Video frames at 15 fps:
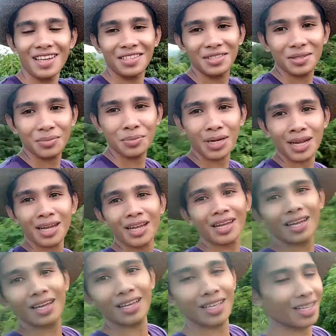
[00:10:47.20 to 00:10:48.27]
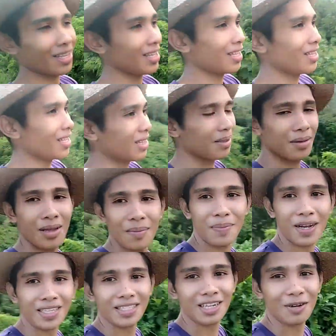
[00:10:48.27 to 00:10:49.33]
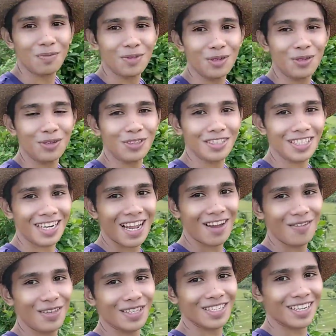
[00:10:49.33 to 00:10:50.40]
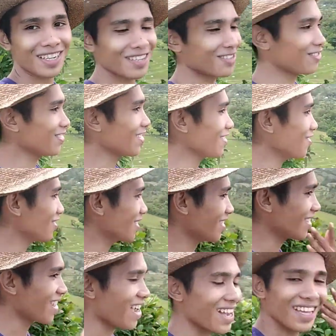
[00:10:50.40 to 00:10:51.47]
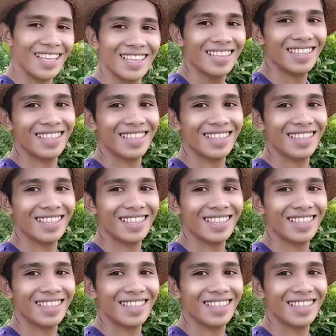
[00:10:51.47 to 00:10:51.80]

So, maka uh, ah, pakasarap yung tanawin tsaka yung uh, ang hangin.